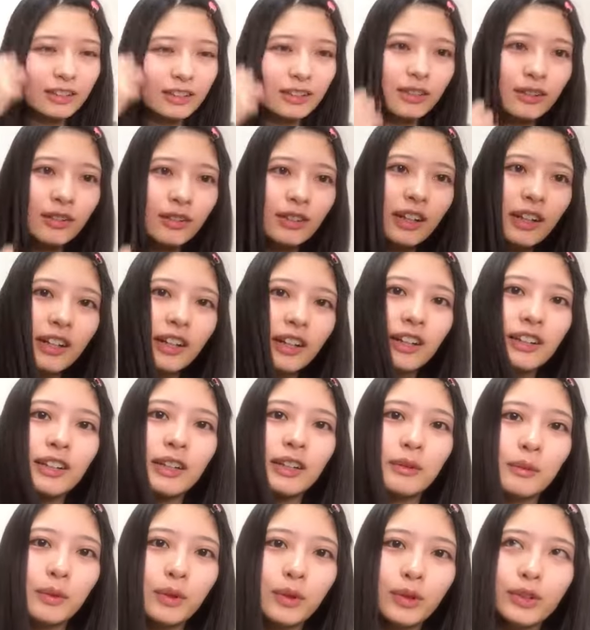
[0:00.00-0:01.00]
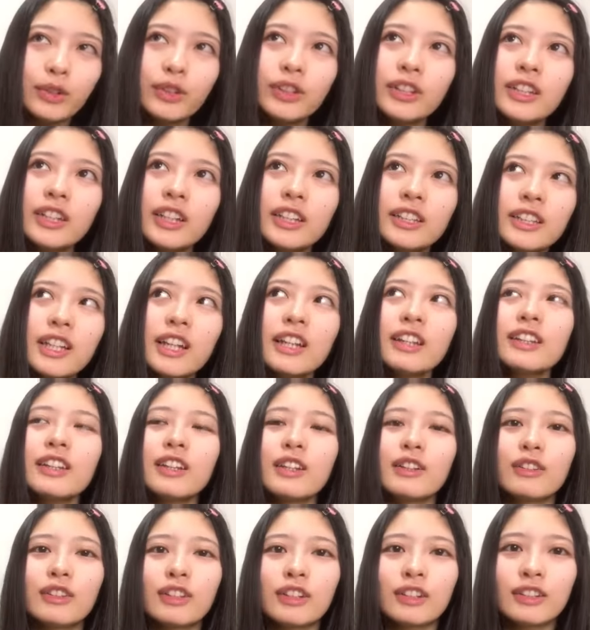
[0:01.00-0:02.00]
んの中でもゆりなさんっ
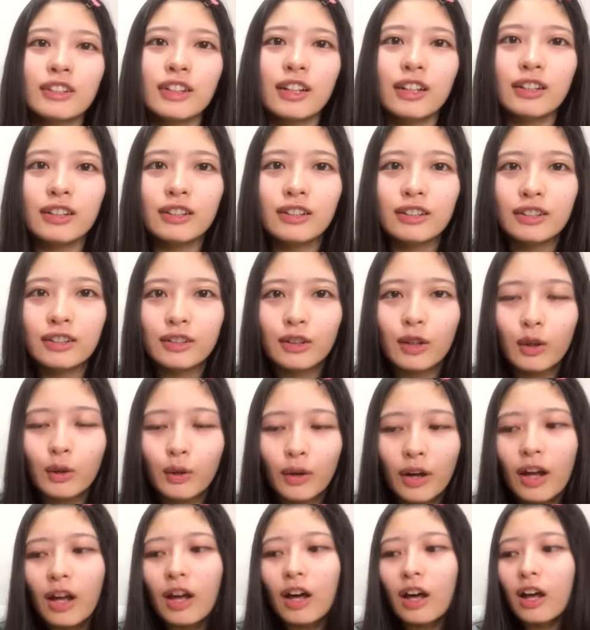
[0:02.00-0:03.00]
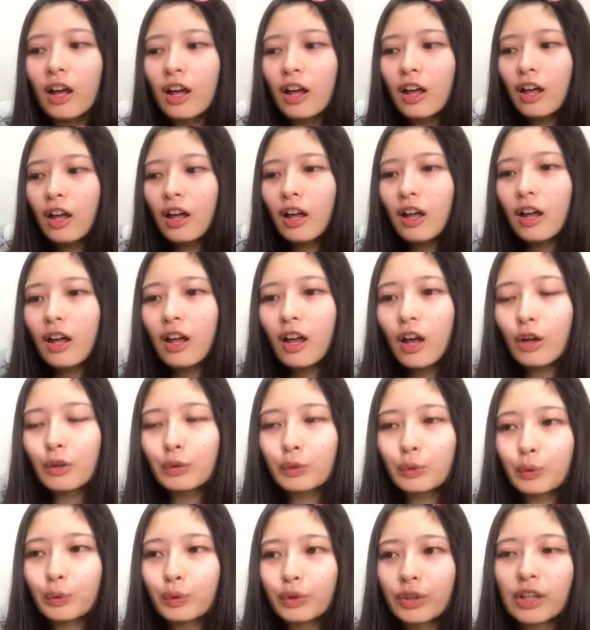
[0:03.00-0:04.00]
て呼んでくれる人はあ
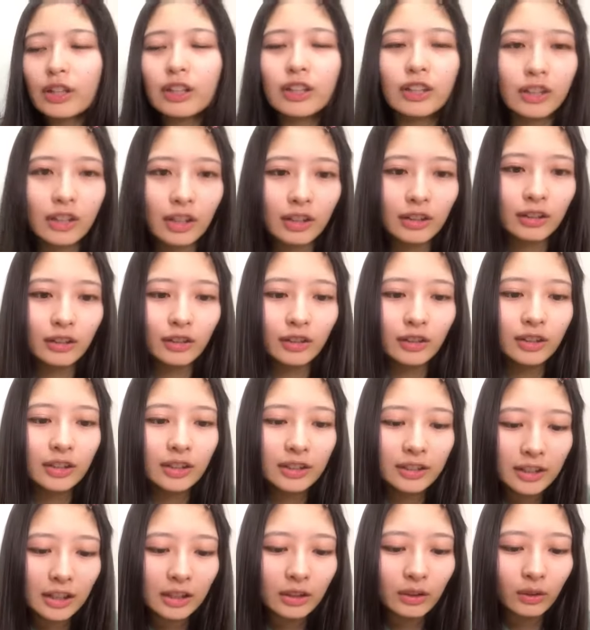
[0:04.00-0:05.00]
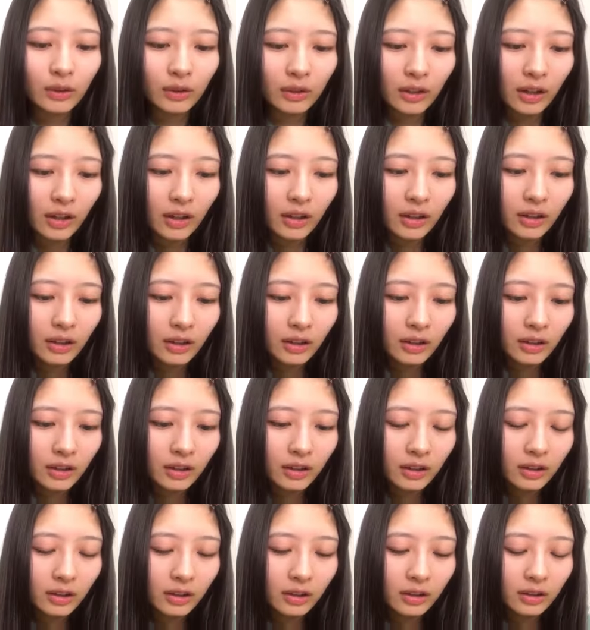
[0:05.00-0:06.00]
の何人かゆりなちゃんとか
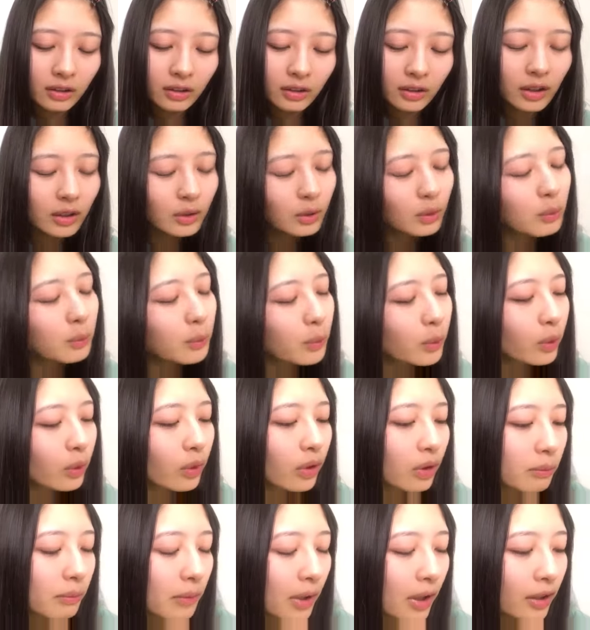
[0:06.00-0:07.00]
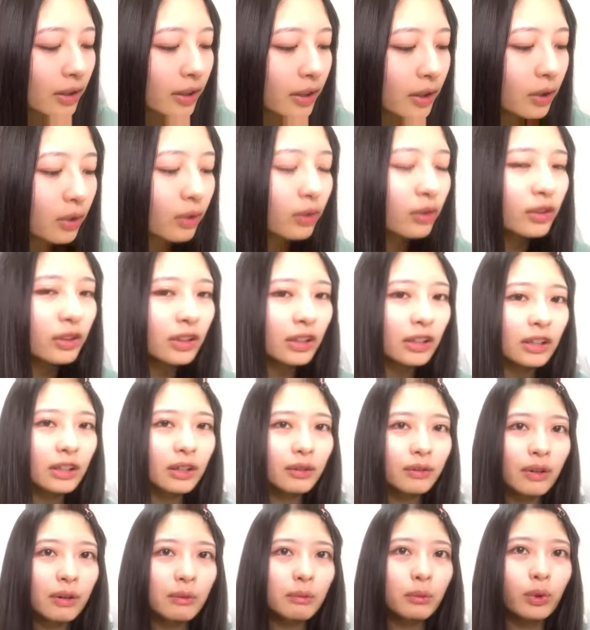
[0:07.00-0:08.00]
けども、まあ基本
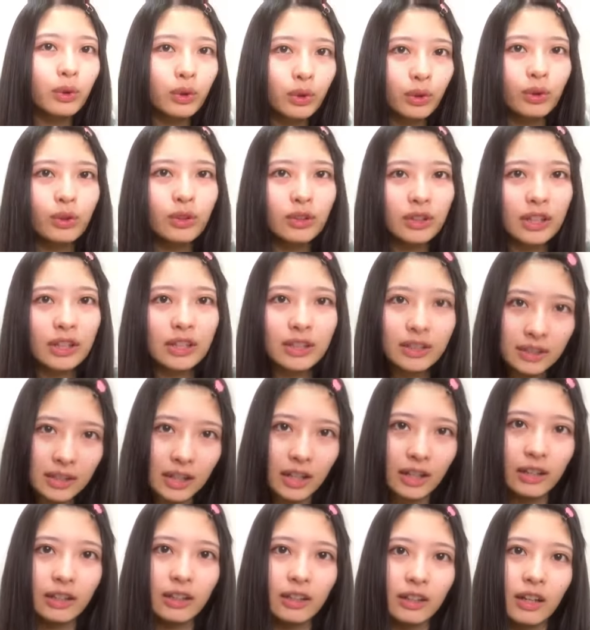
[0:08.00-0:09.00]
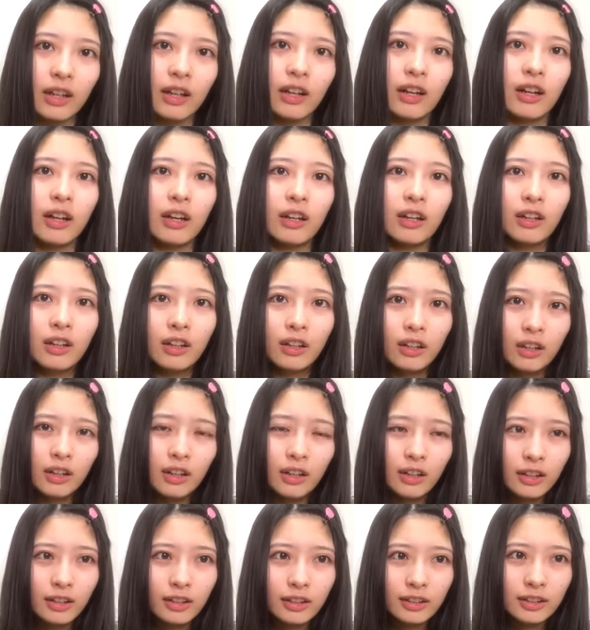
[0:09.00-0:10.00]
的はもう仰天さんが
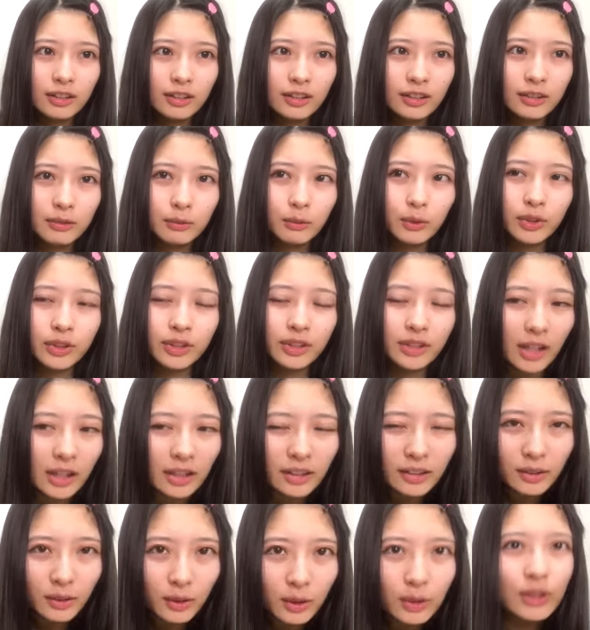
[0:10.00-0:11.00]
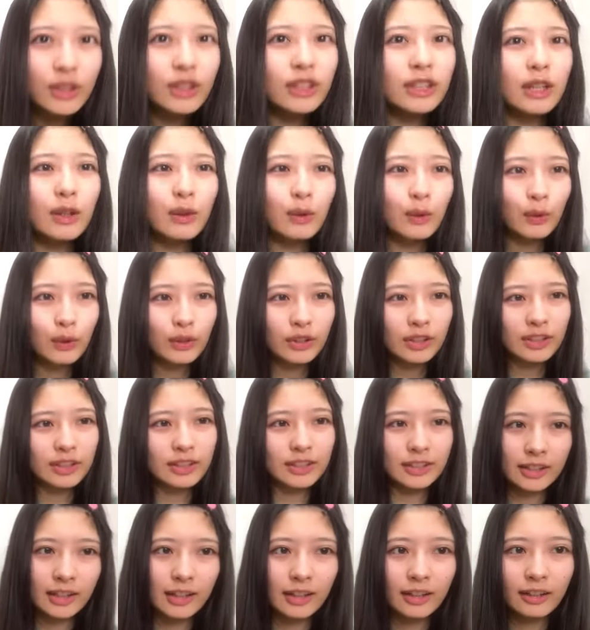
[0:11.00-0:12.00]
もうダントツで多いで
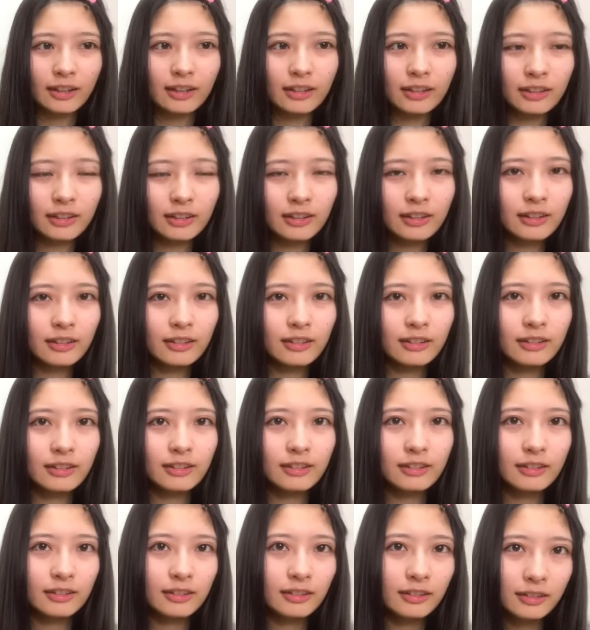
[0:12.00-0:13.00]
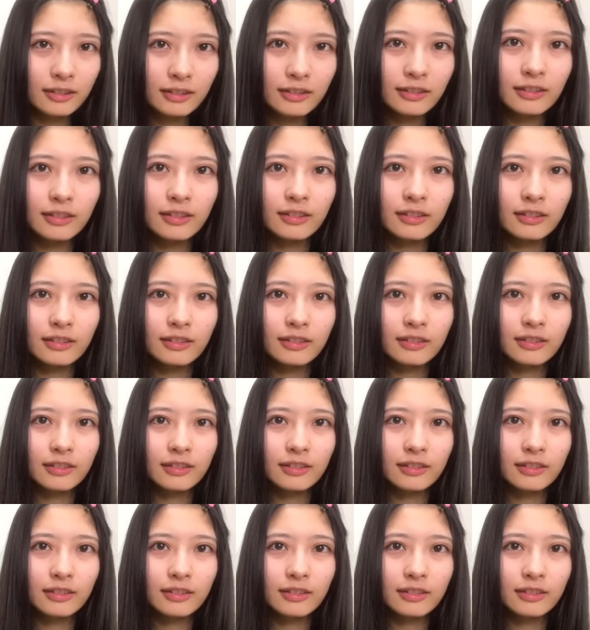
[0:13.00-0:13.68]
すね。うん、